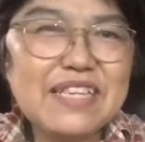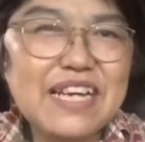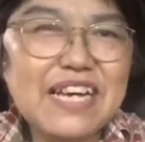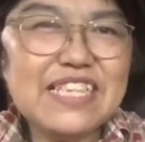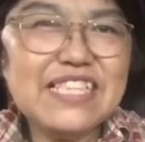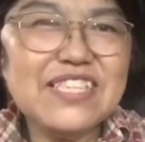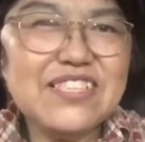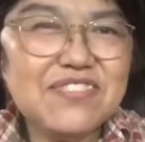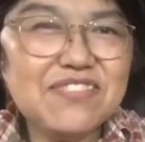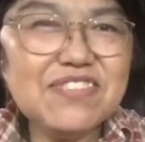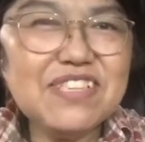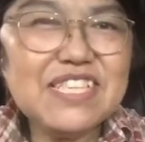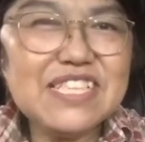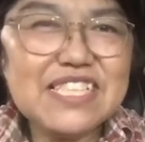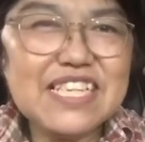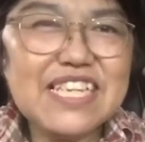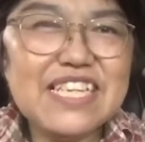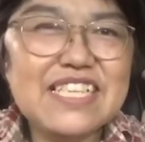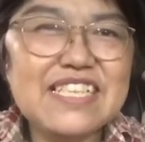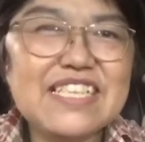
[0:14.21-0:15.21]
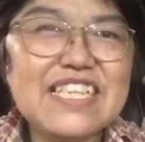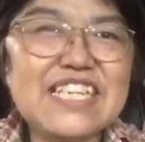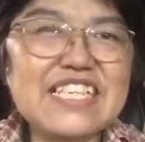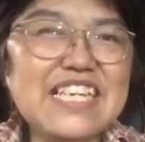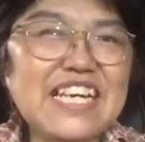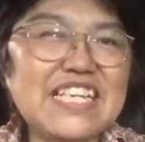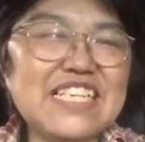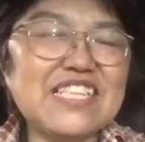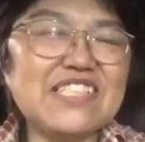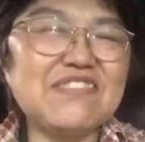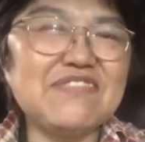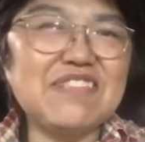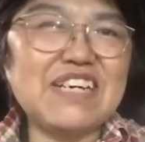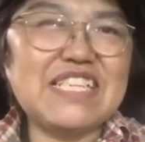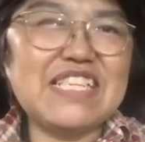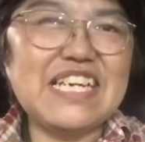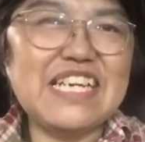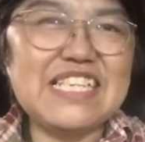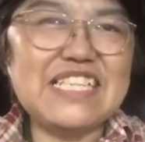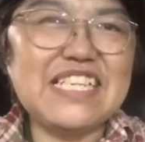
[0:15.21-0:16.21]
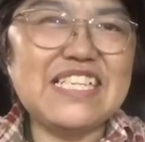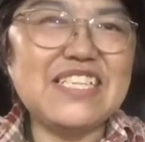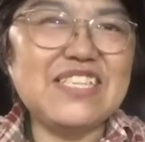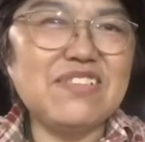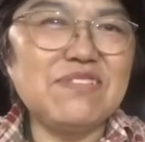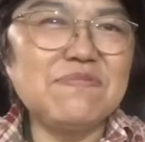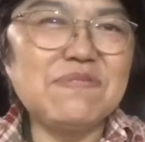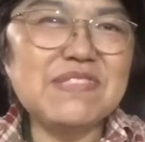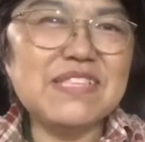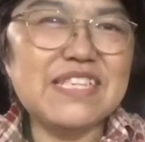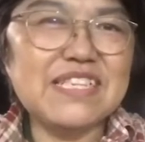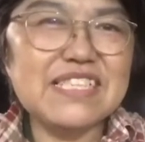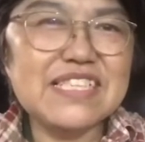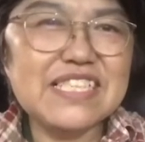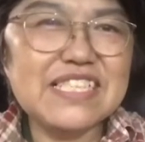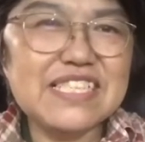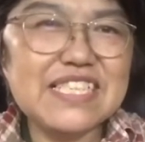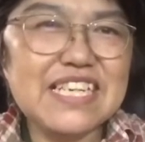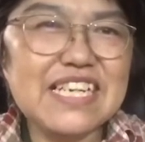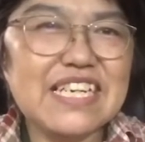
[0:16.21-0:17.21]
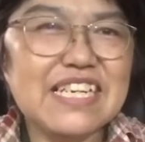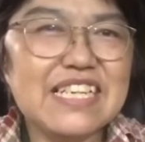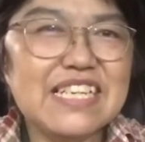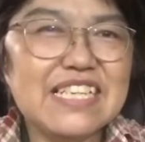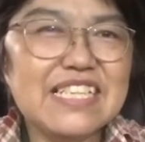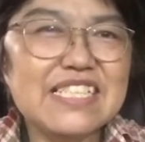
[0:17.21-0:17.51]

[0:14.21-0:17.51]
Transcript: はい、今日ですね、何話そうかななんて思ったんですが、